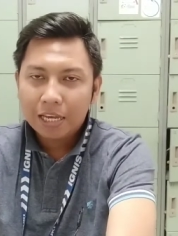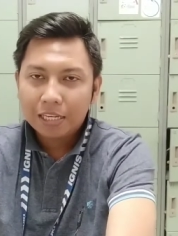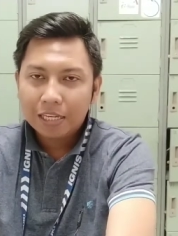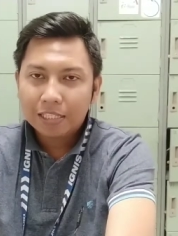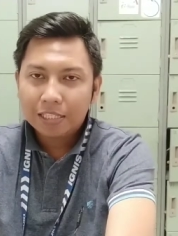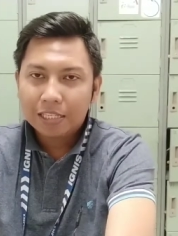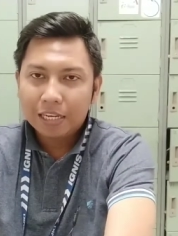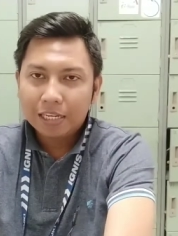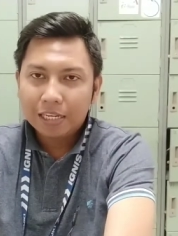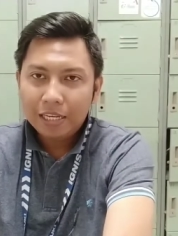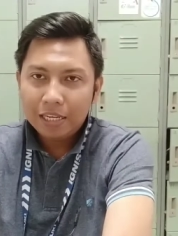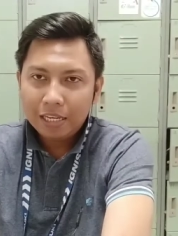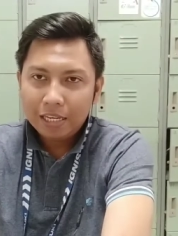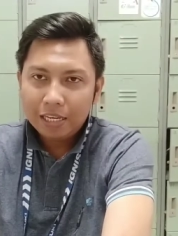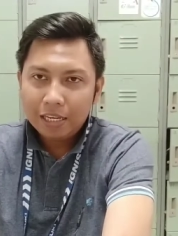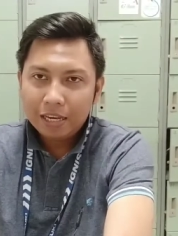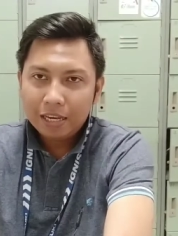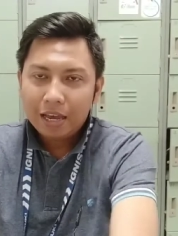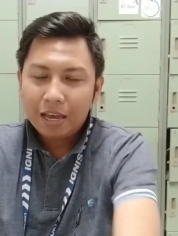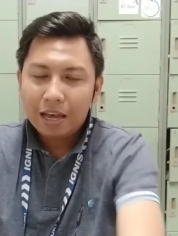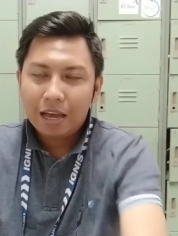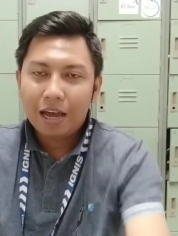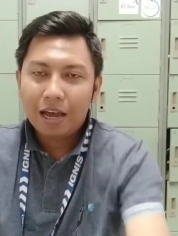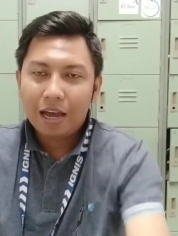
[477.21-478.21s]
Jadi,
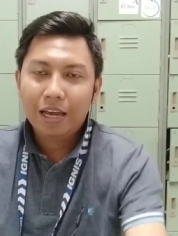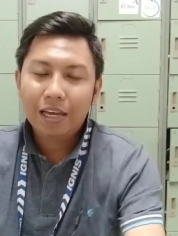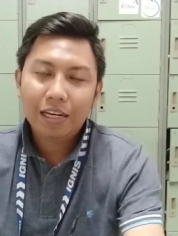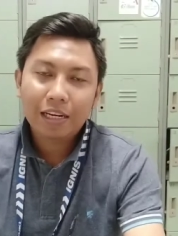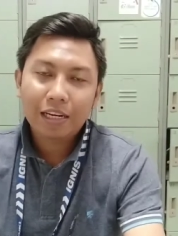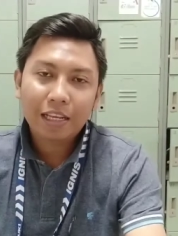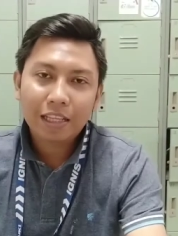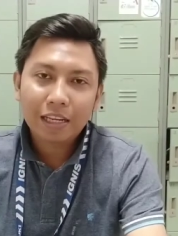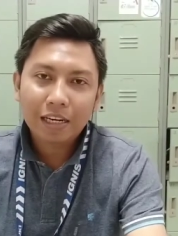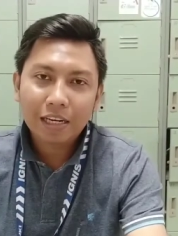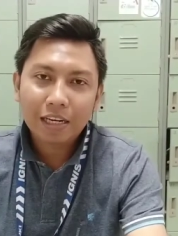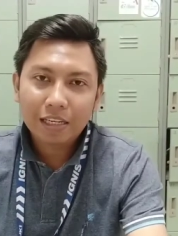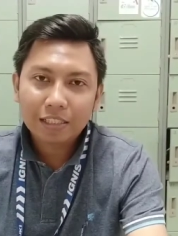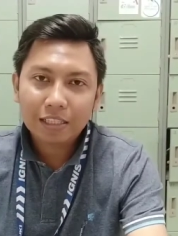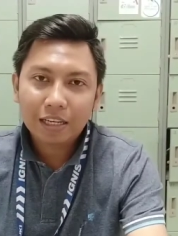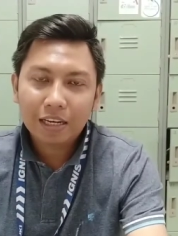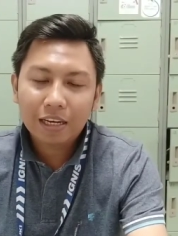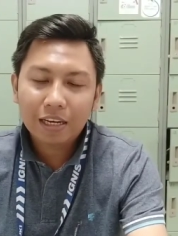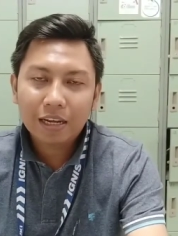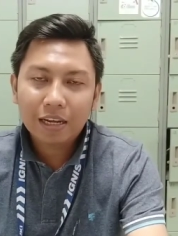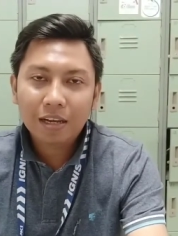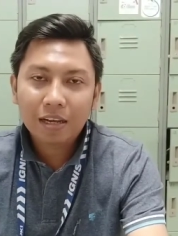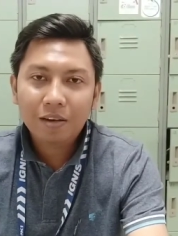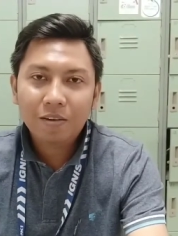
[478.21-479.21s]
akhir kata dari
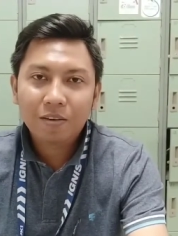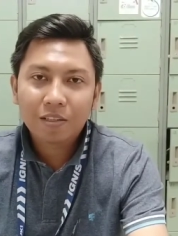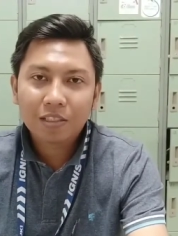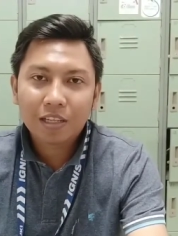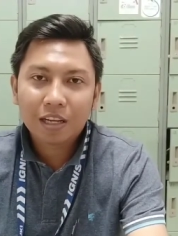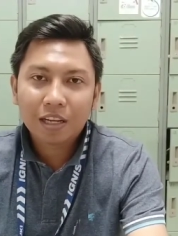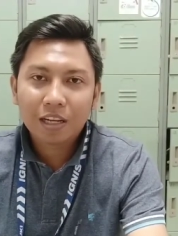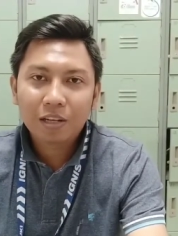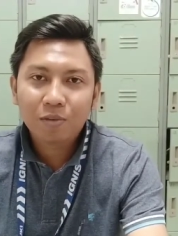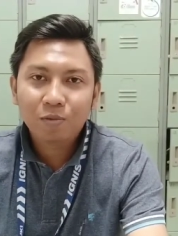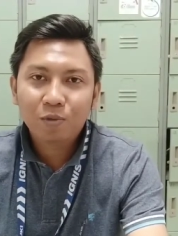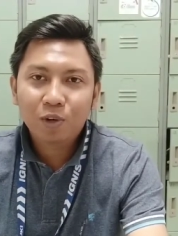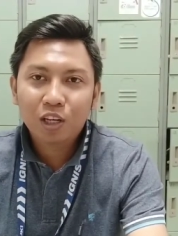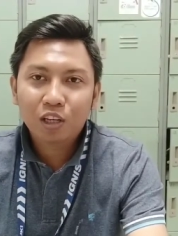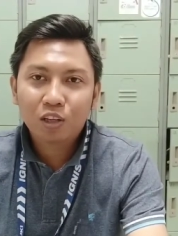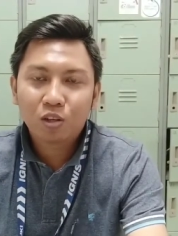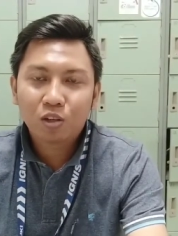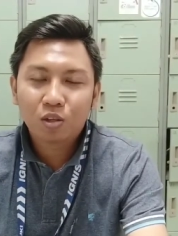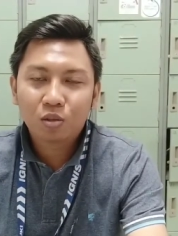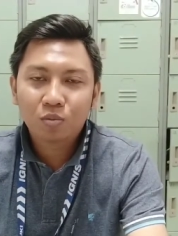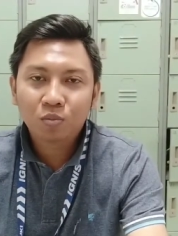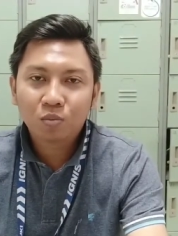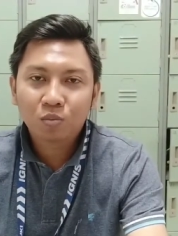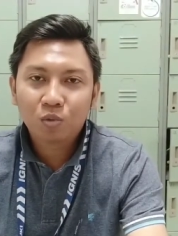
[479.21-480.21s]
saya,
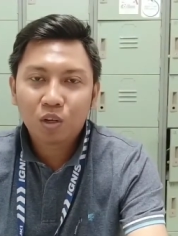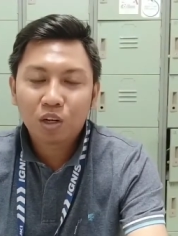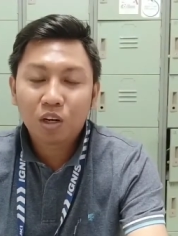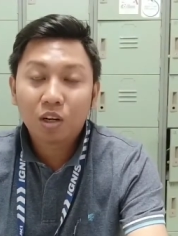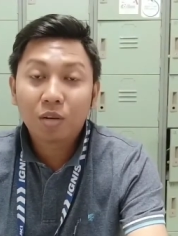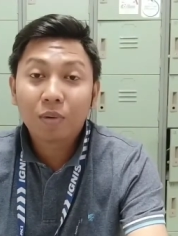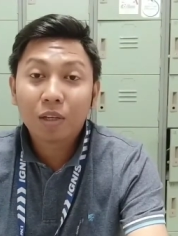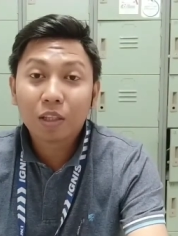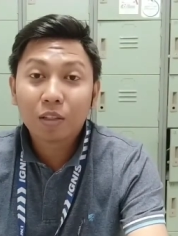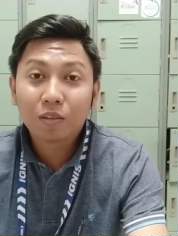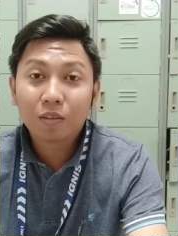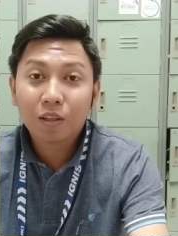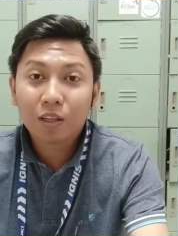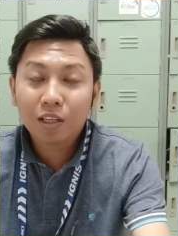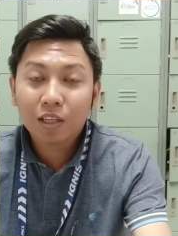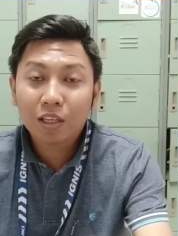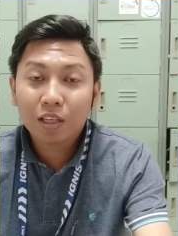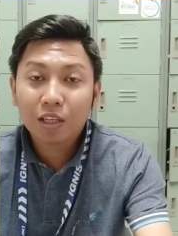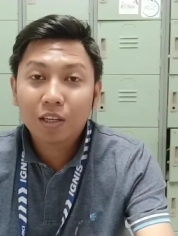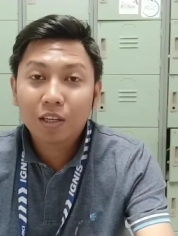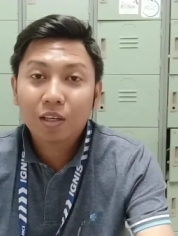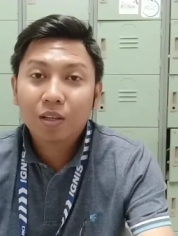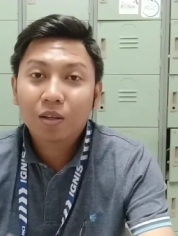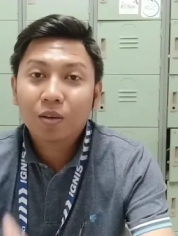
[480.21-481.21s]
wassalamualaikum
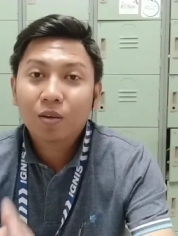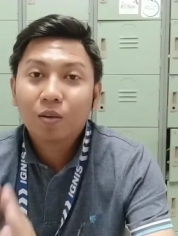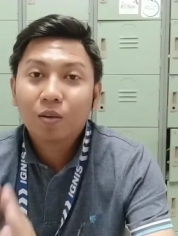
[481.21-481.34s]
warahmatullahi